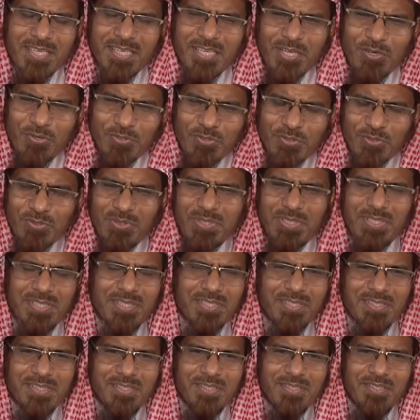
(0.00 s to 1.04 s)
কেউ যদি
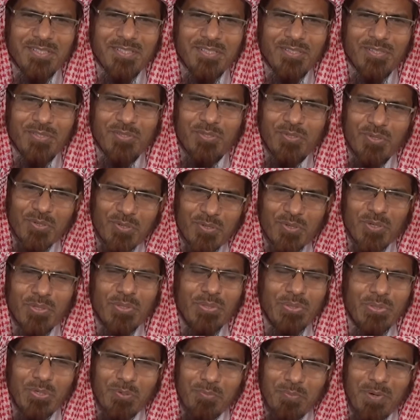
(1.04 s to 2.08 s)

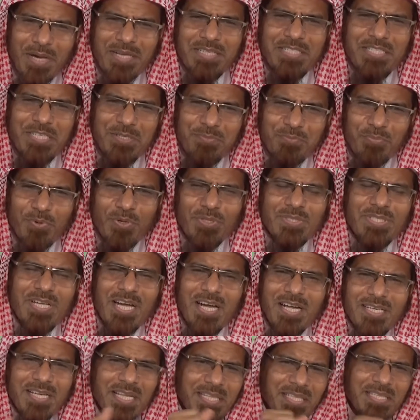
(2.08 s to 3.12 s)
দুর্গন্ধ বাসি পচা
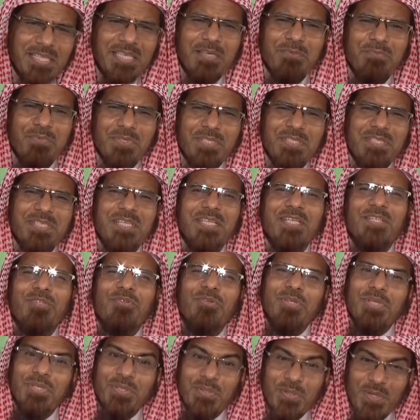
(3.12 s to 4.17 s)
আটা দিয়ে বিস্কিট
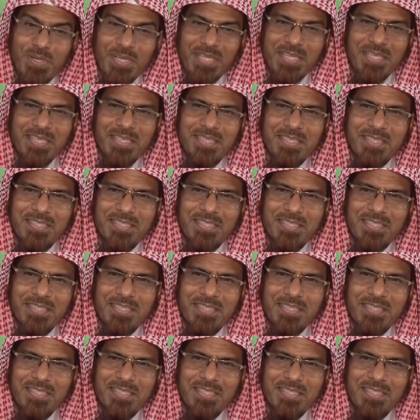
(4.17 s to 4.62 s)
তৈরি করে